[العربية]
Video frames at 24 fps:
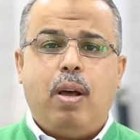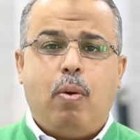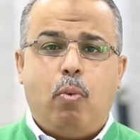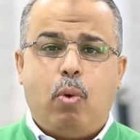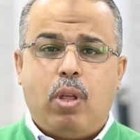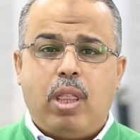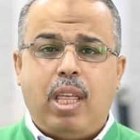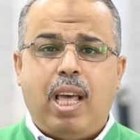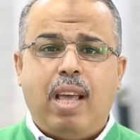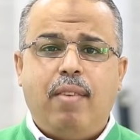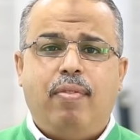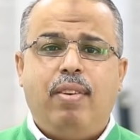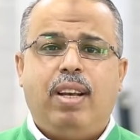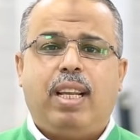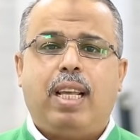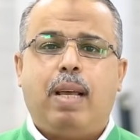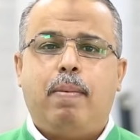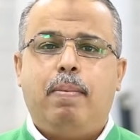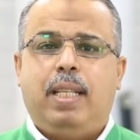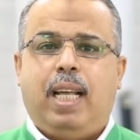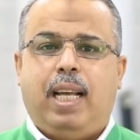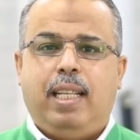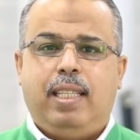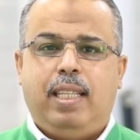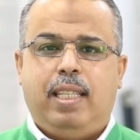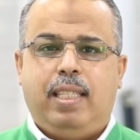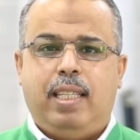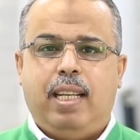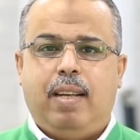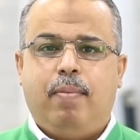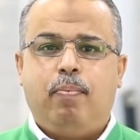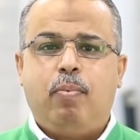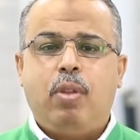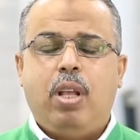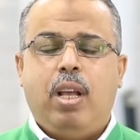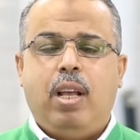وظائف الكبد
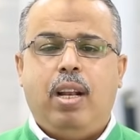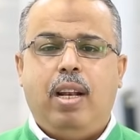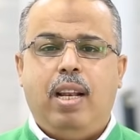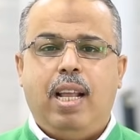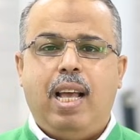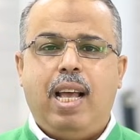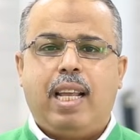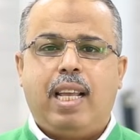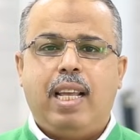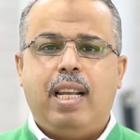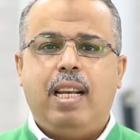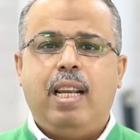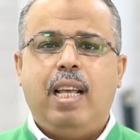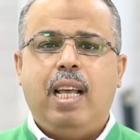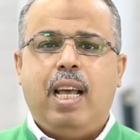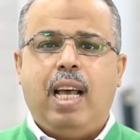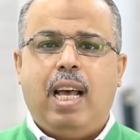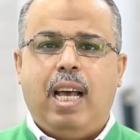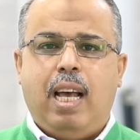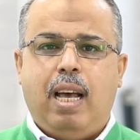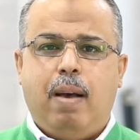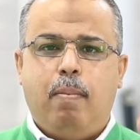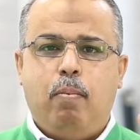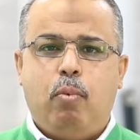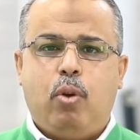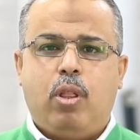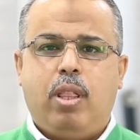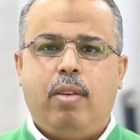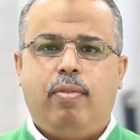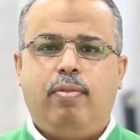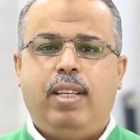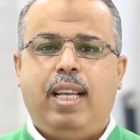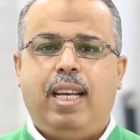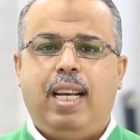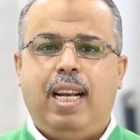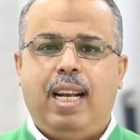عديدة لكن أهم
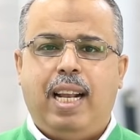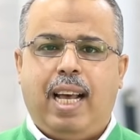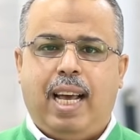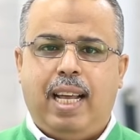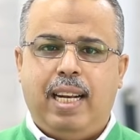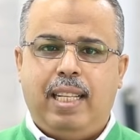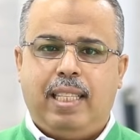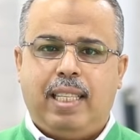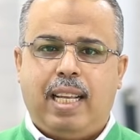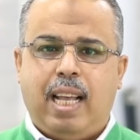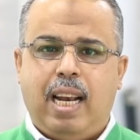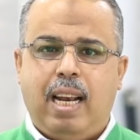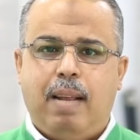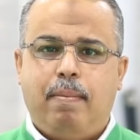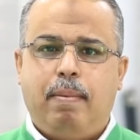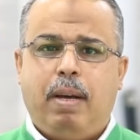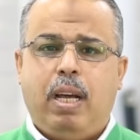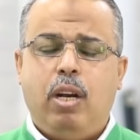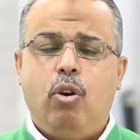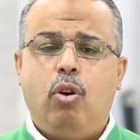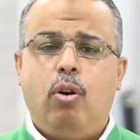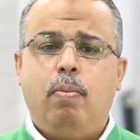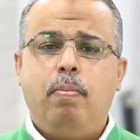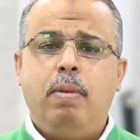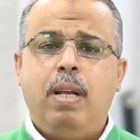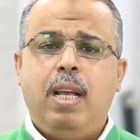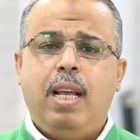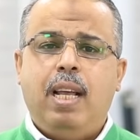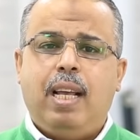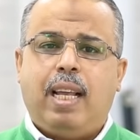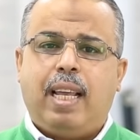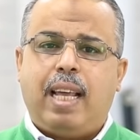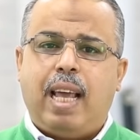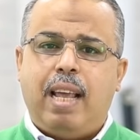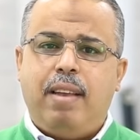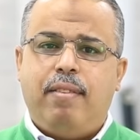وظيفتين اللي حنتكلم عنهم
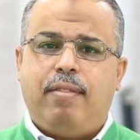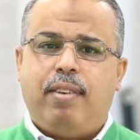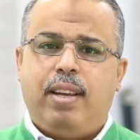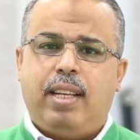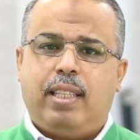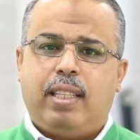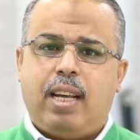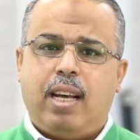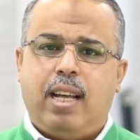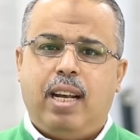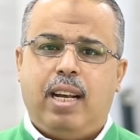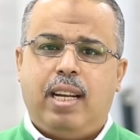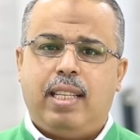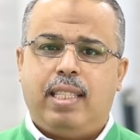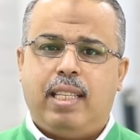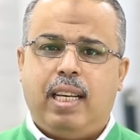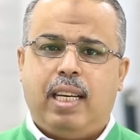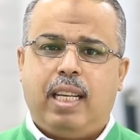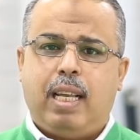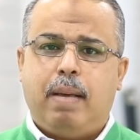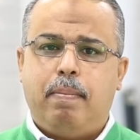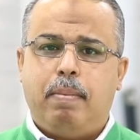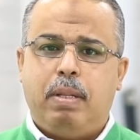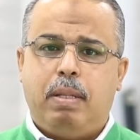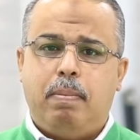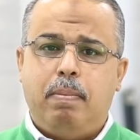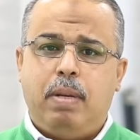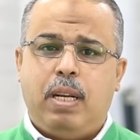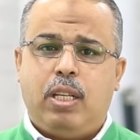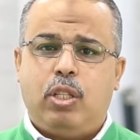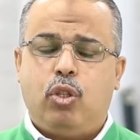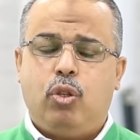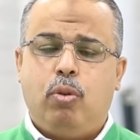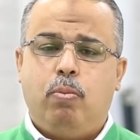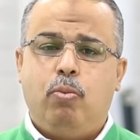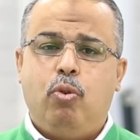كيف يتخلص الكبد من
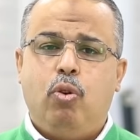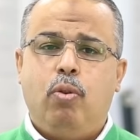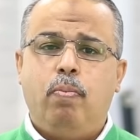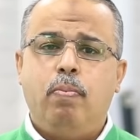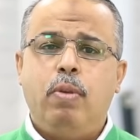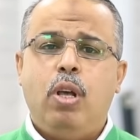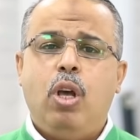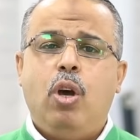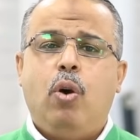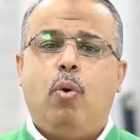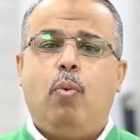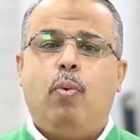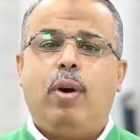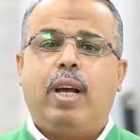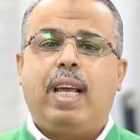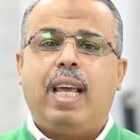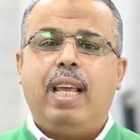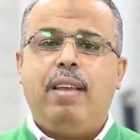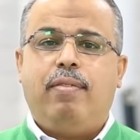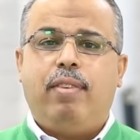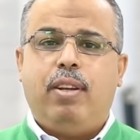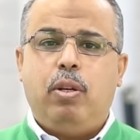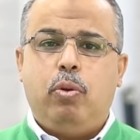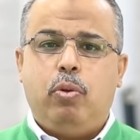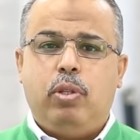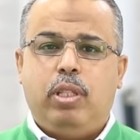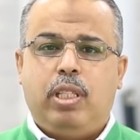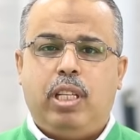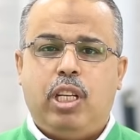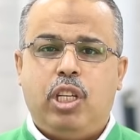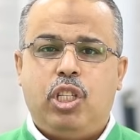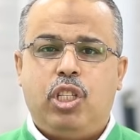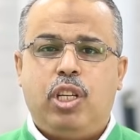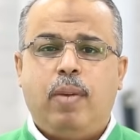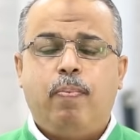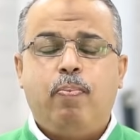السموم وكيف
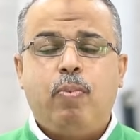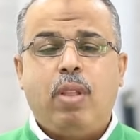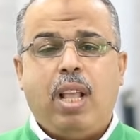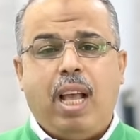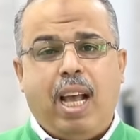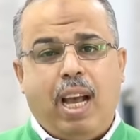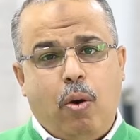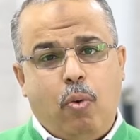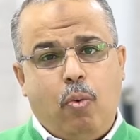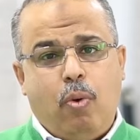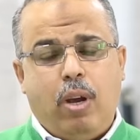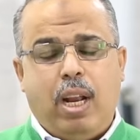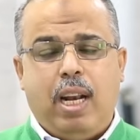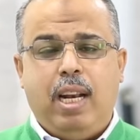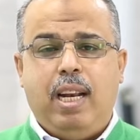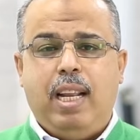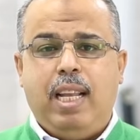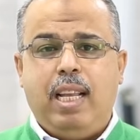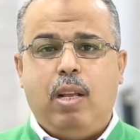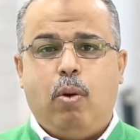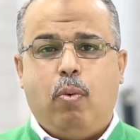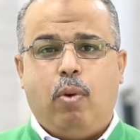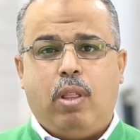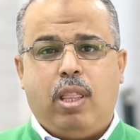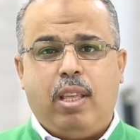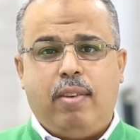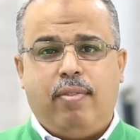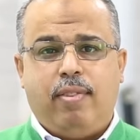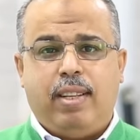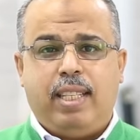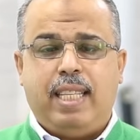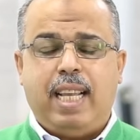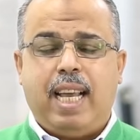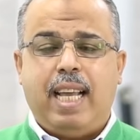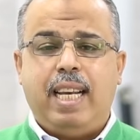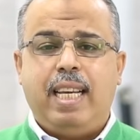ينتج أو اللي هي الوظيفة
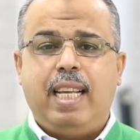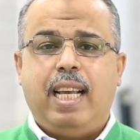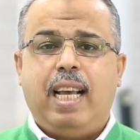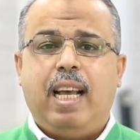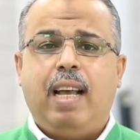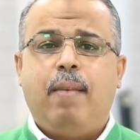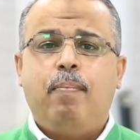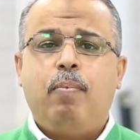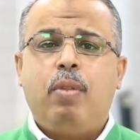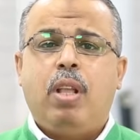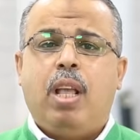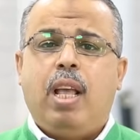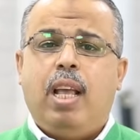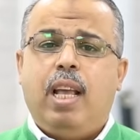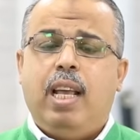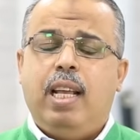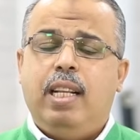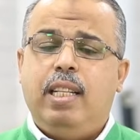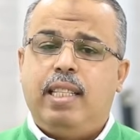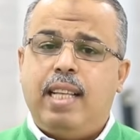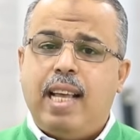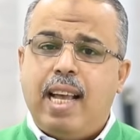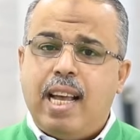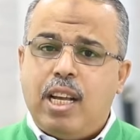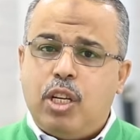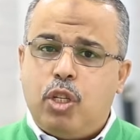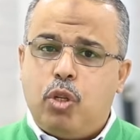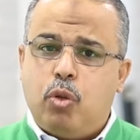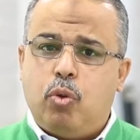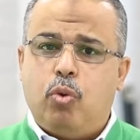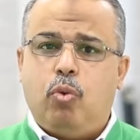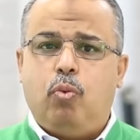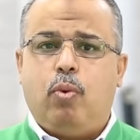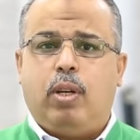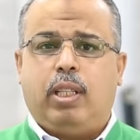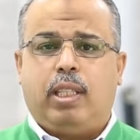الثانية إنتاجه
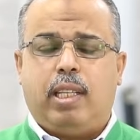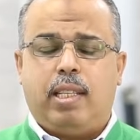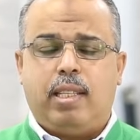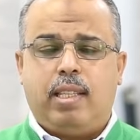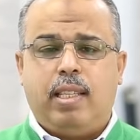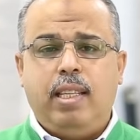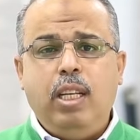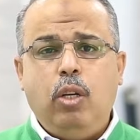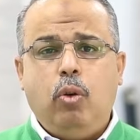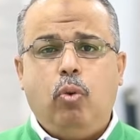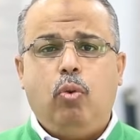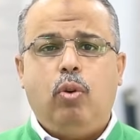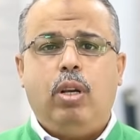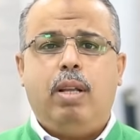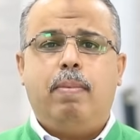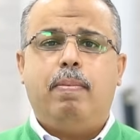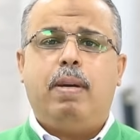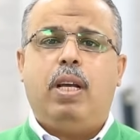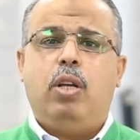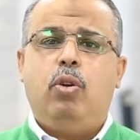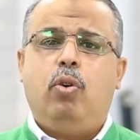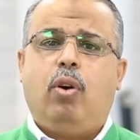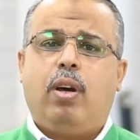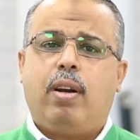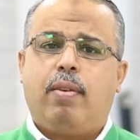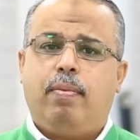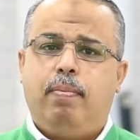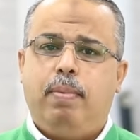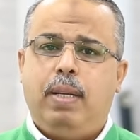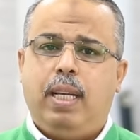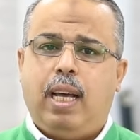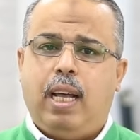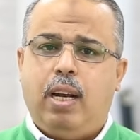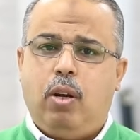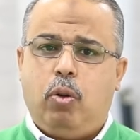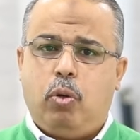وتصنيعه لما يعرف
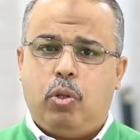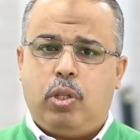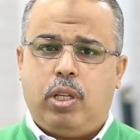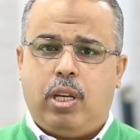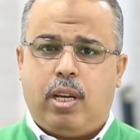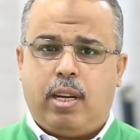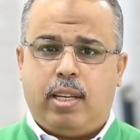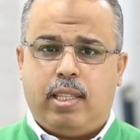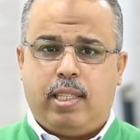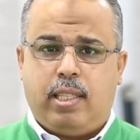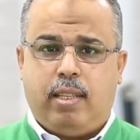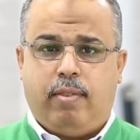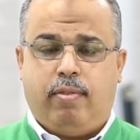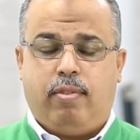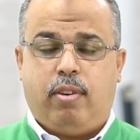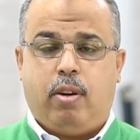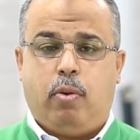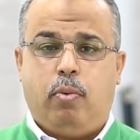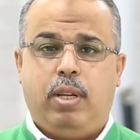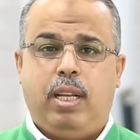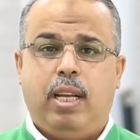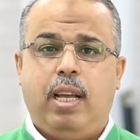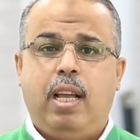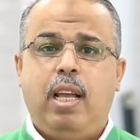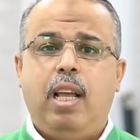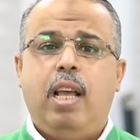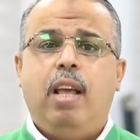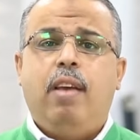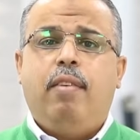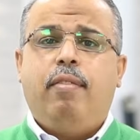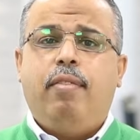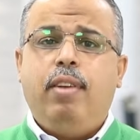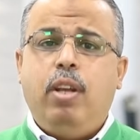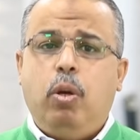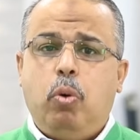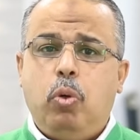بالعصارة الصفراوية
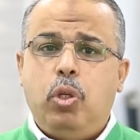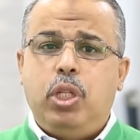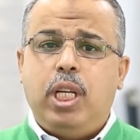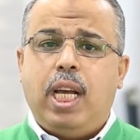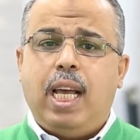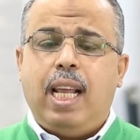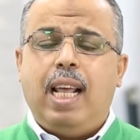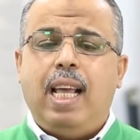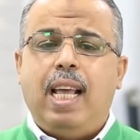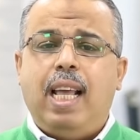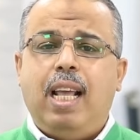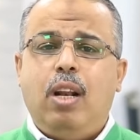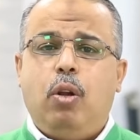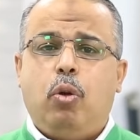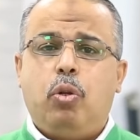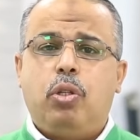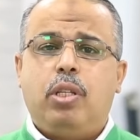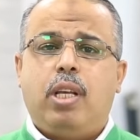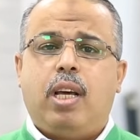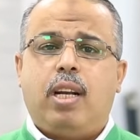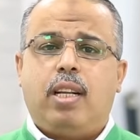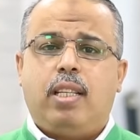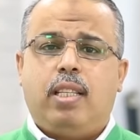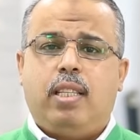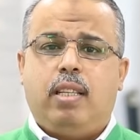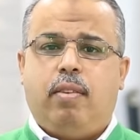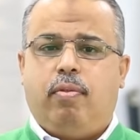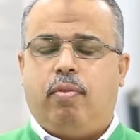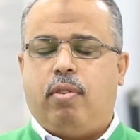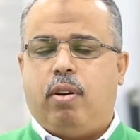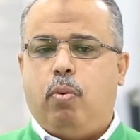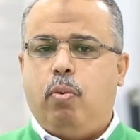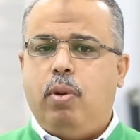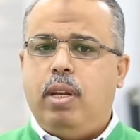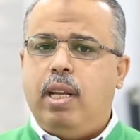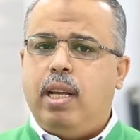في عجالة العصارة
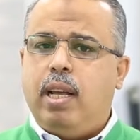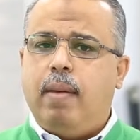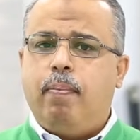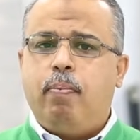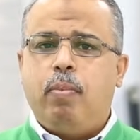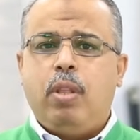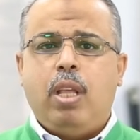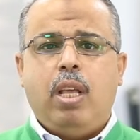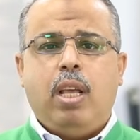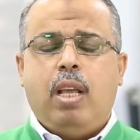الصفراوية